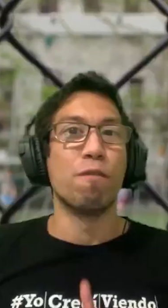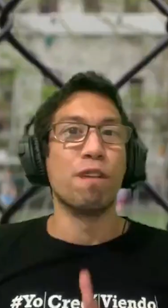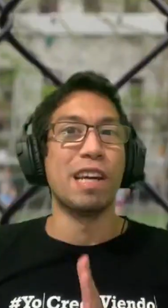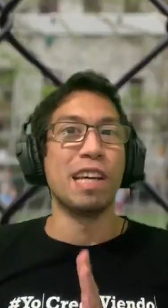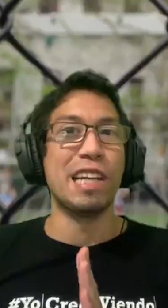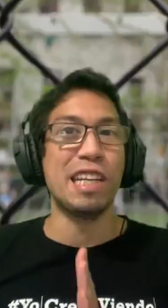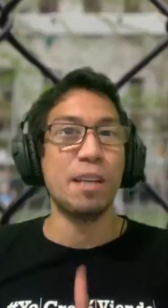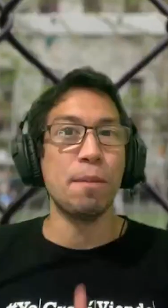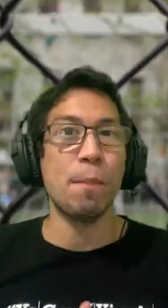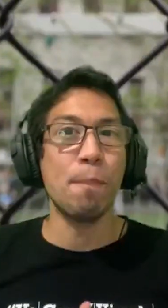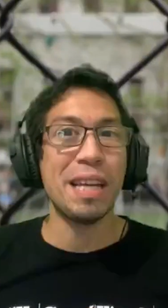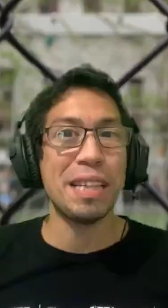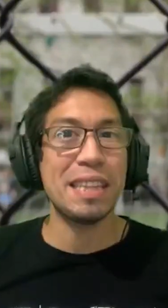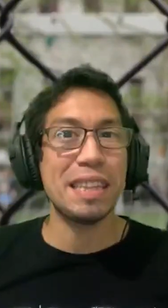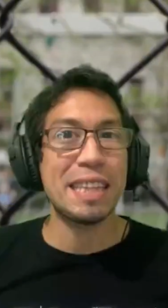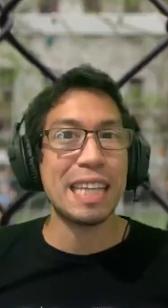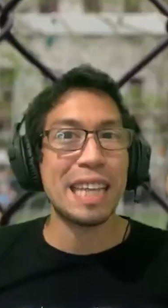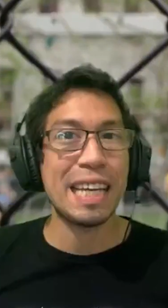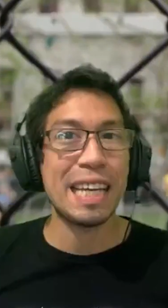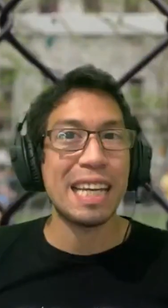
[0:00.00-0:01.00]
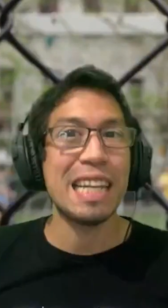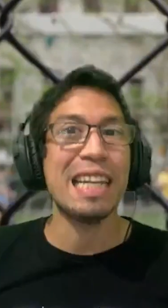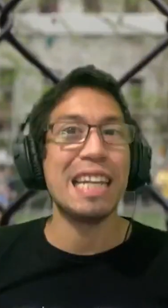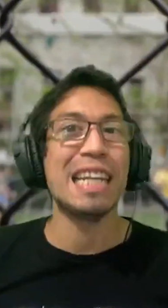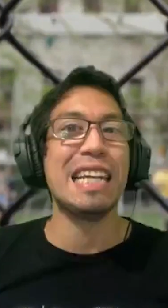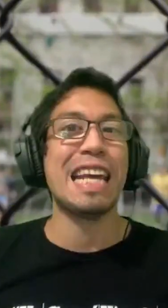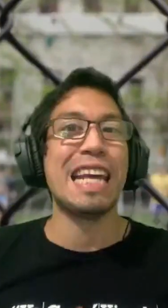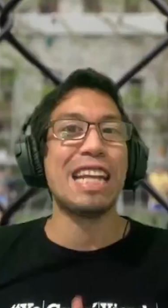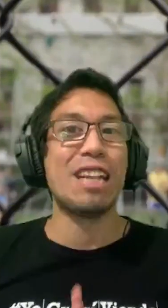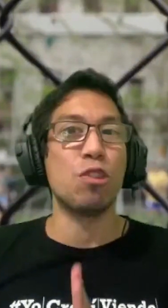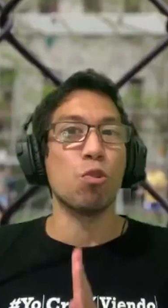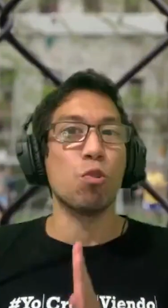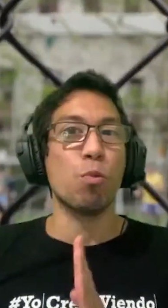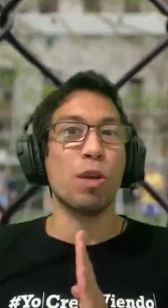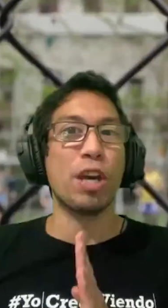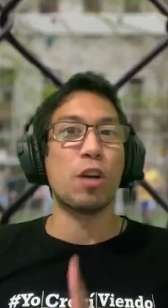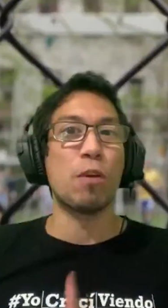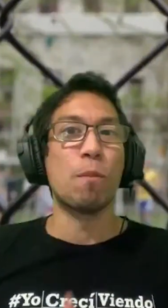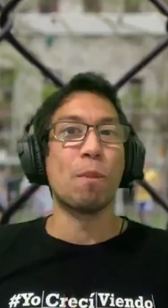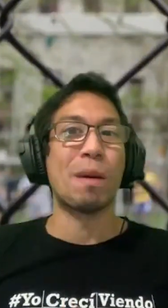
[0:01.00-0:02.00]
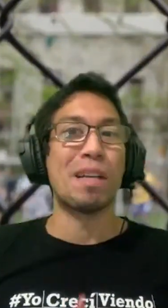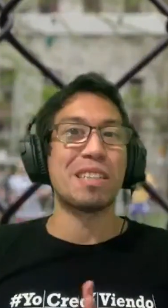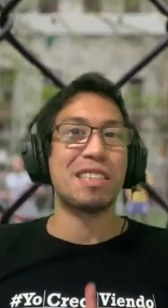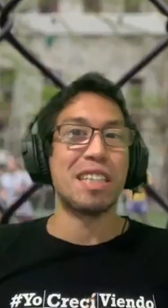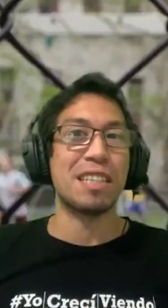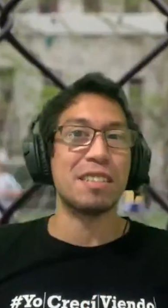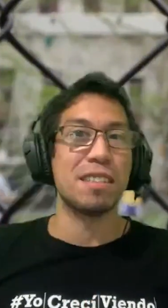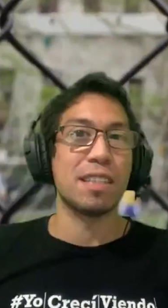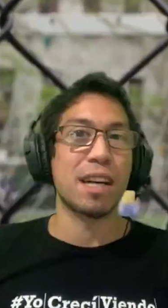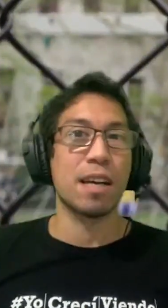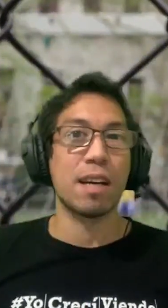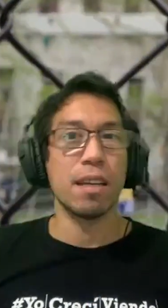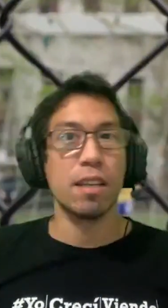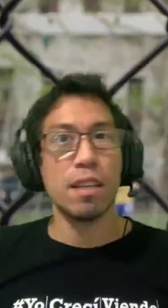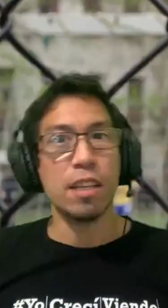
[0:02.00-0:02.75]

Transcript: Felizmente le tuvieron paciencia